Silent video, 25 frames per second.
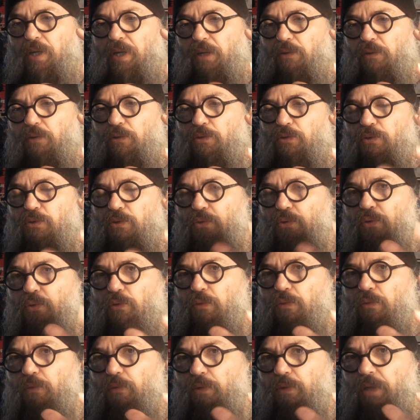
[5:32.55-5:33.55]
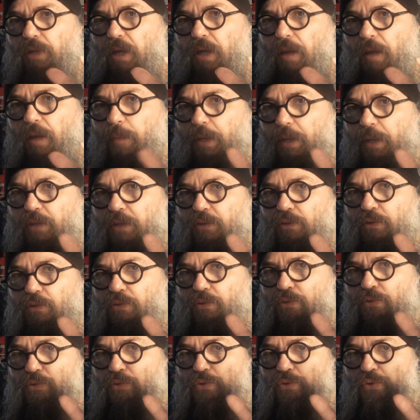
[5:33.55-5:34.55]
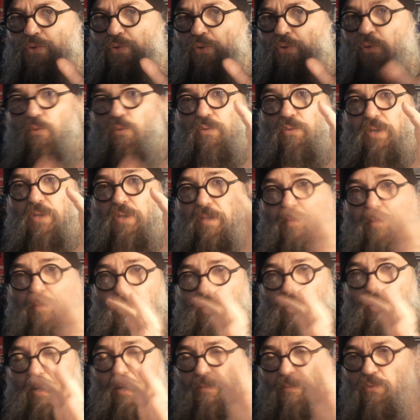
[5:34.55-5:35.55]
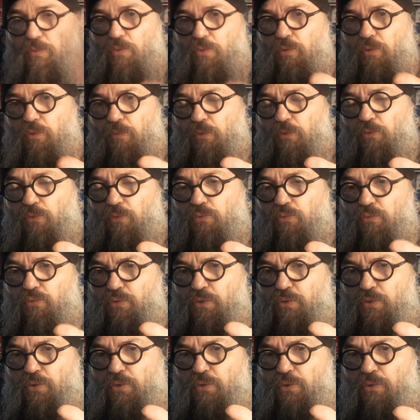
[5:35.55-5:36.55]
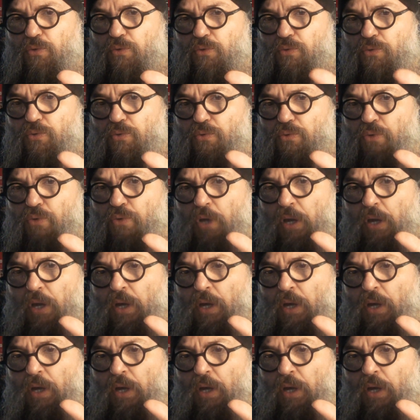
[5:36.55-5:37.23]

être ce documentaire parce que je compte y mettre absolument tout ce que